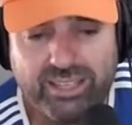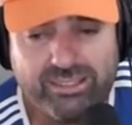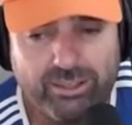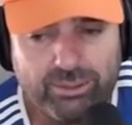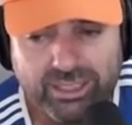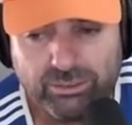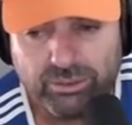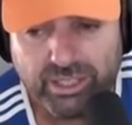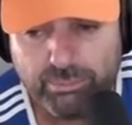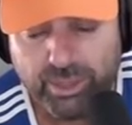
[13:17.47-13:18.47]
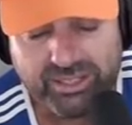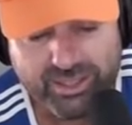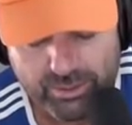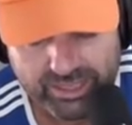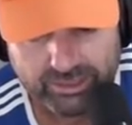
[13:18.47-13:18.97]
he estado tanto tiempo, que
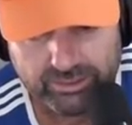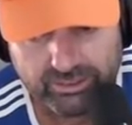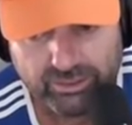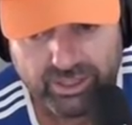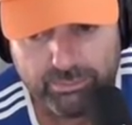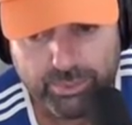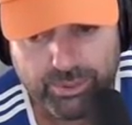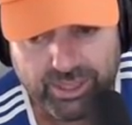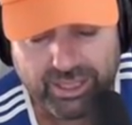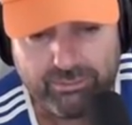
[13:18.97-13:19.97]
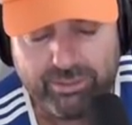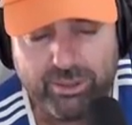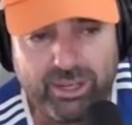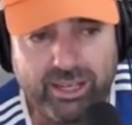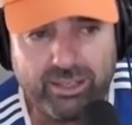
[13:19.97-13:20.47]
sigo estando tanto tiempo en, en
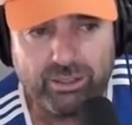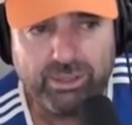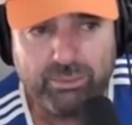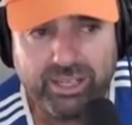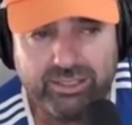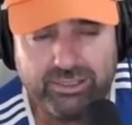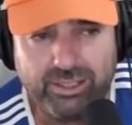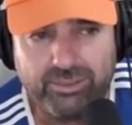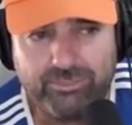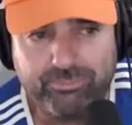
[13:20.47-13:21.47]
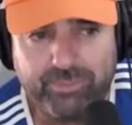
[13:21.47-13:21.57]
Fedora Genome 40,